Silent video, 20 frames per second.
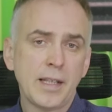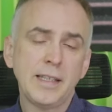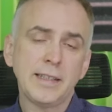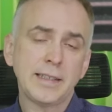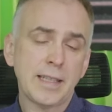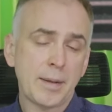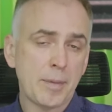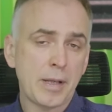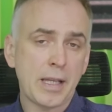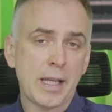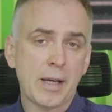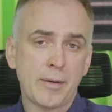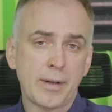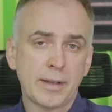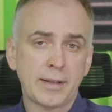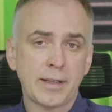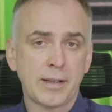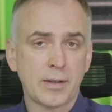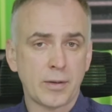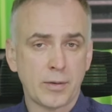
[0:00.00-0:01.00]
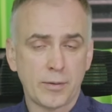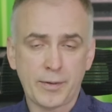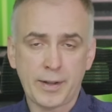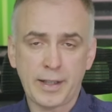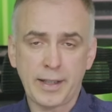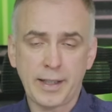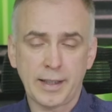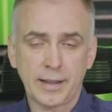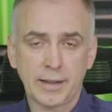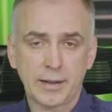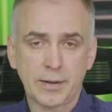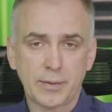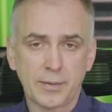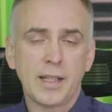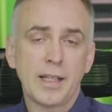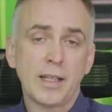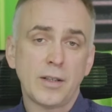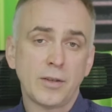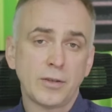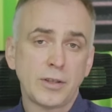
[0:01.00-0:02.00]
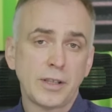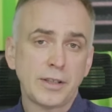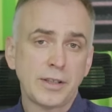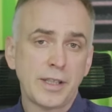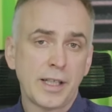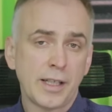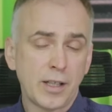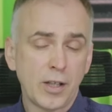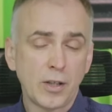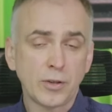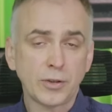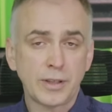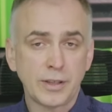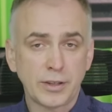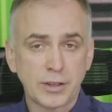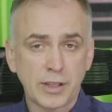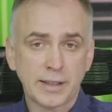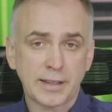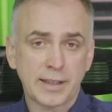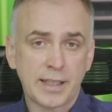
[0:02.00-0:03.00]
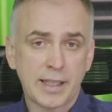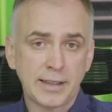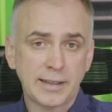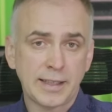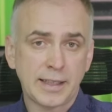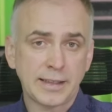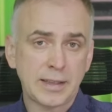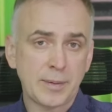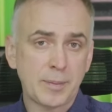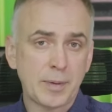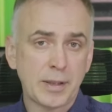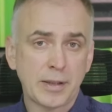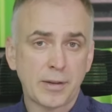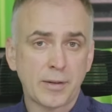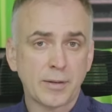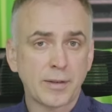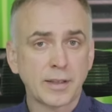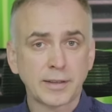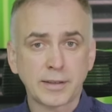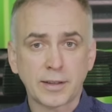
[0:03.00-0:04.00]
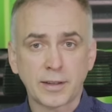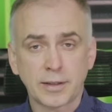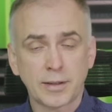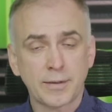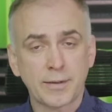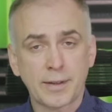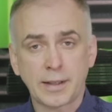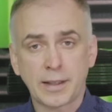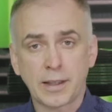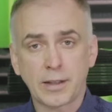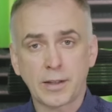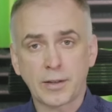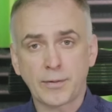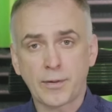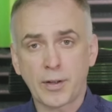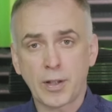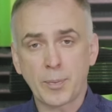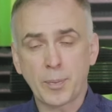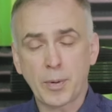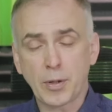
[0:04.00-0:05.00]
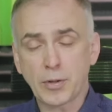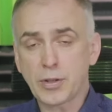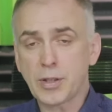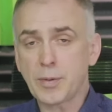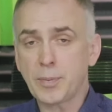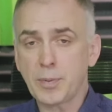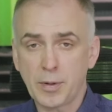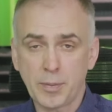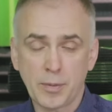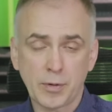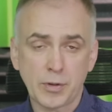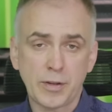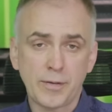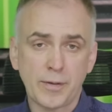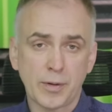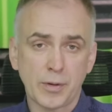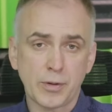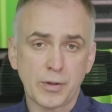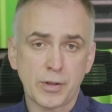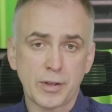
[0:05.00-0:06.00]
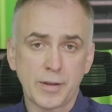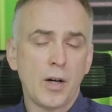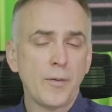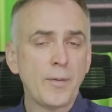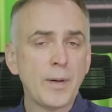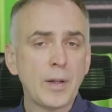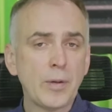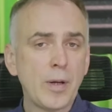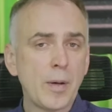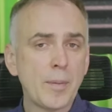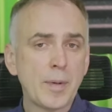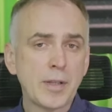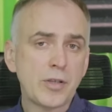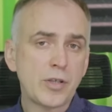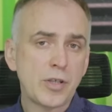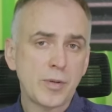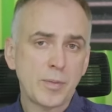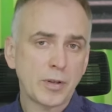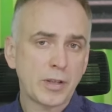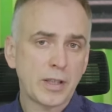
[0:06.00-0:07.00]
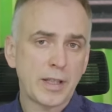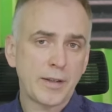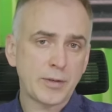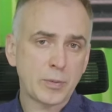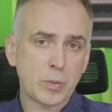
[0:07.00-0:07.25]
i zamieniała ten rów klientów. Jednocześnie koszt i czas realizacji będą dostosowane do Twoich potrzeb i możliwości. Oferujemy trzy modele